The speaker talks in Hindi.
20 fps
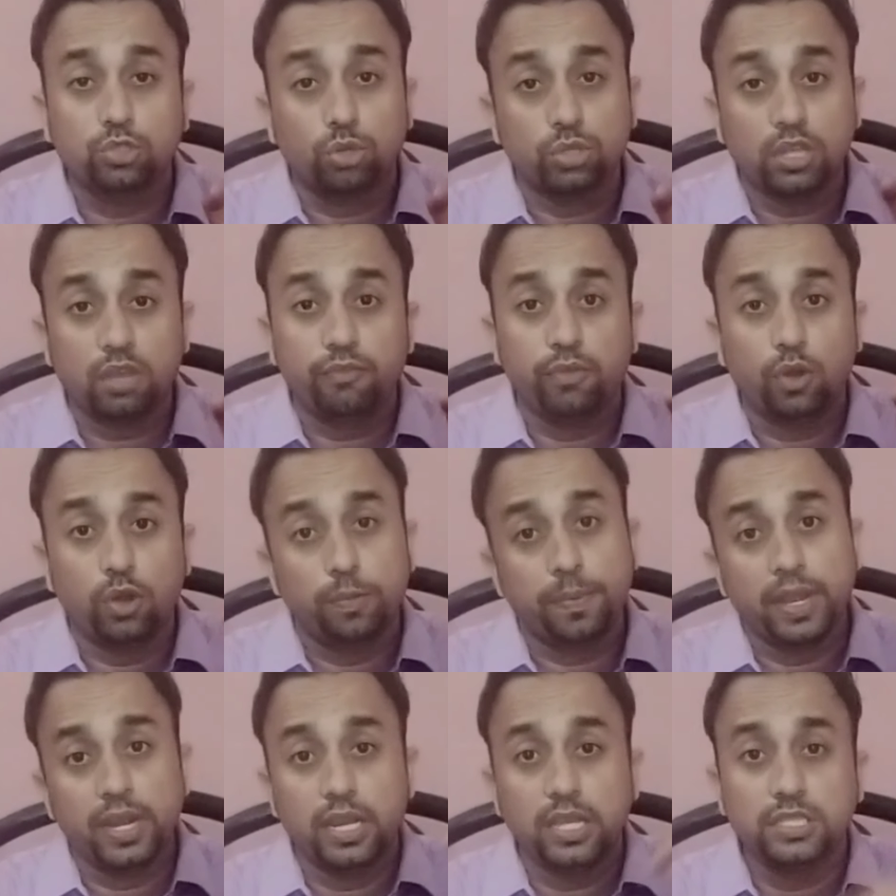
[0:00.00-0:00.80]
चौथे
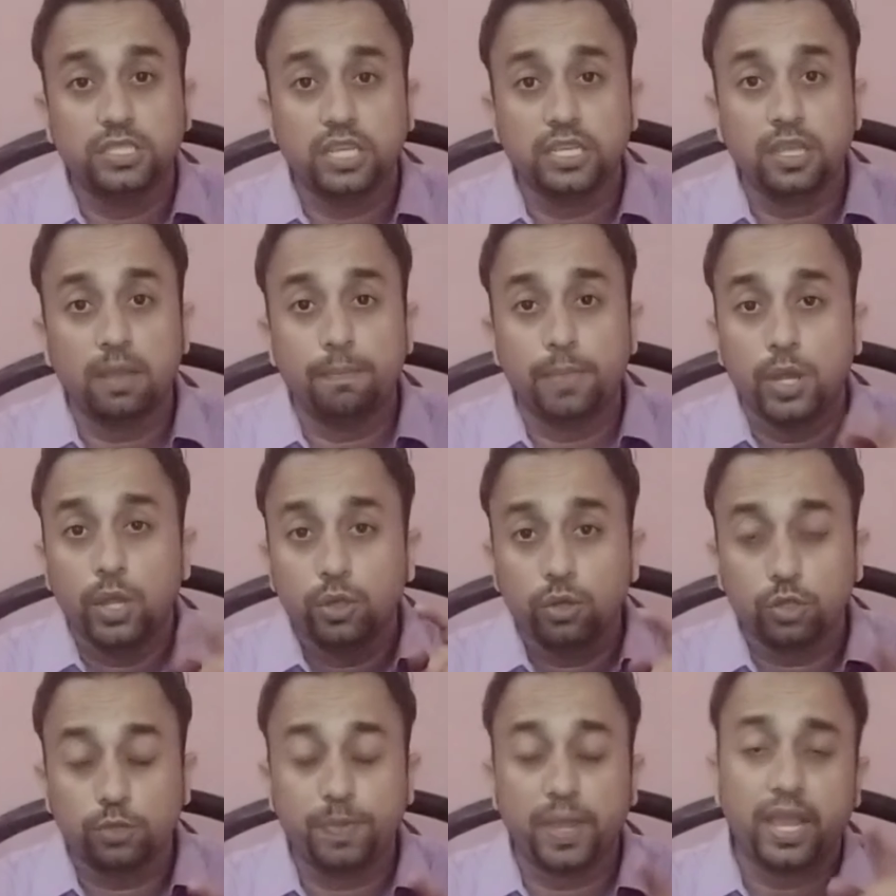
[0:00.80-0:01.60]
फ्लोर पे नीचे ये
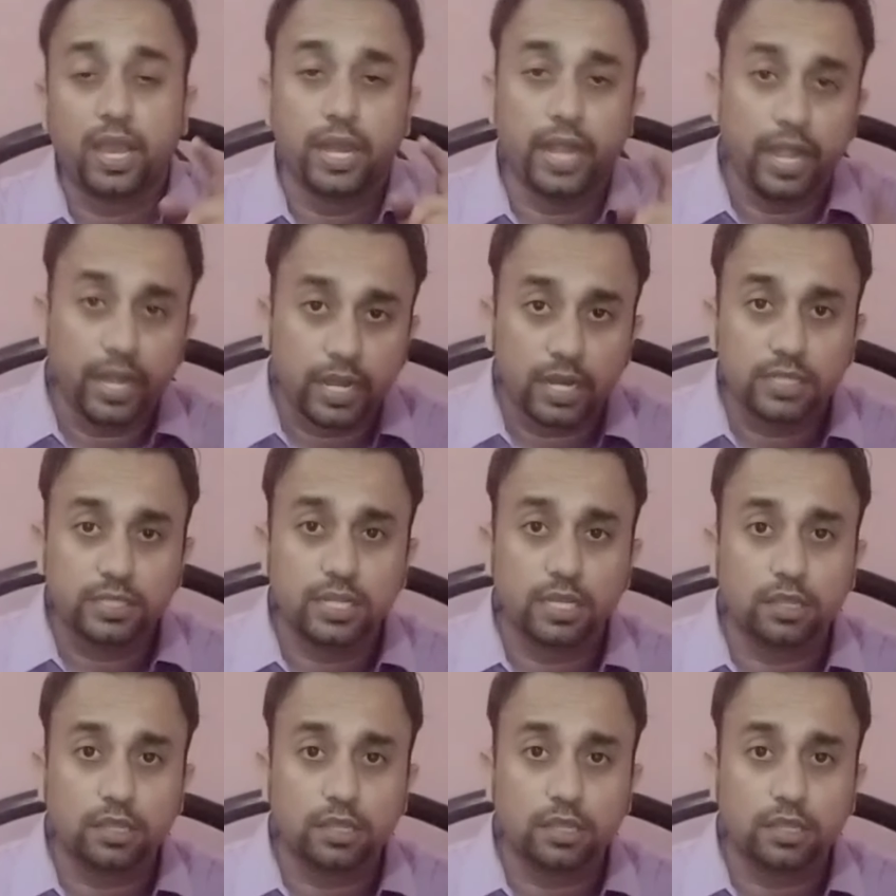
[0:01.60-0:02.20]
ब्लूटूथ पे कनेक्ट कर